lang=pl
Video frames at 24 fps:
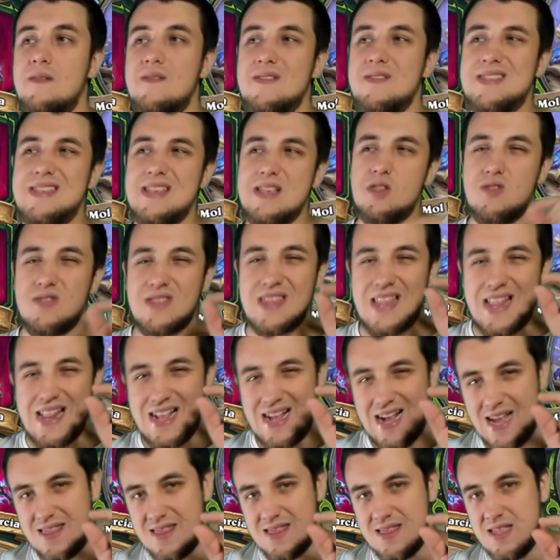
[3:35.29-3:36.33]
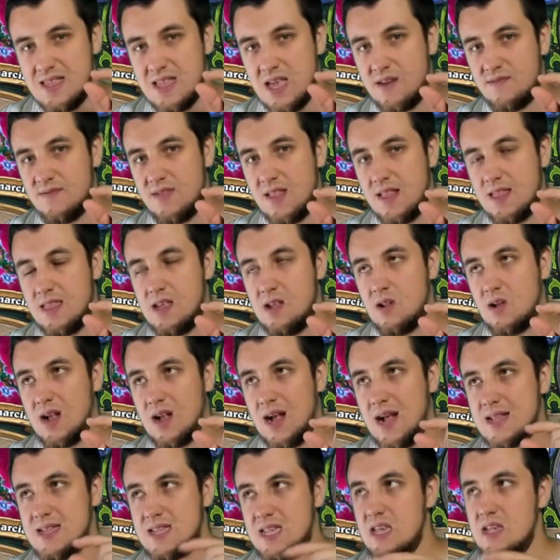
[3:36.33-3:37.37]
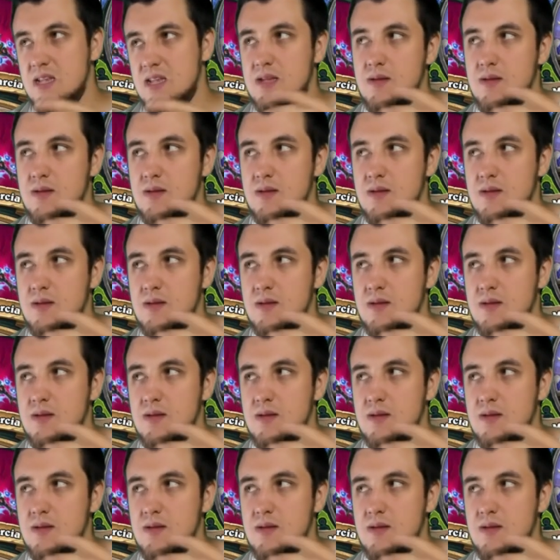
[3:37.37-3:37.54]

Więc jest to delikatny nerw dla tej lokacji.